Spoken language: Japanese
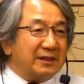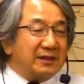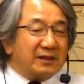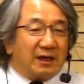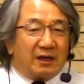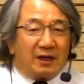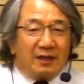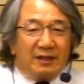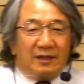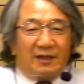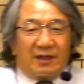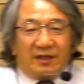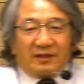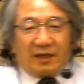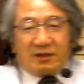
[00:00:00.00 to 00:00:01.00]
だから
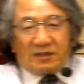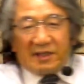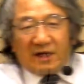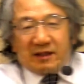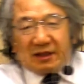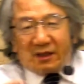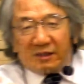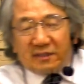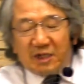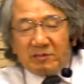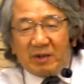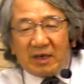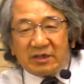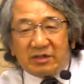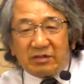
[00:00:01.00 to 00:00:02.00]
たくさんあだけったり
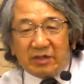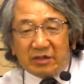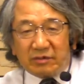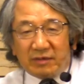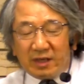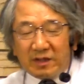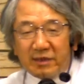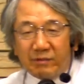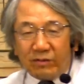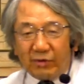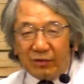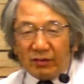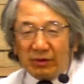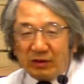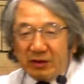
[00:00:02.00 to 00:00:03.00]
バカにする人たちの中で
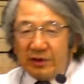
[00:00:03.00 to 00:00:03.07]
も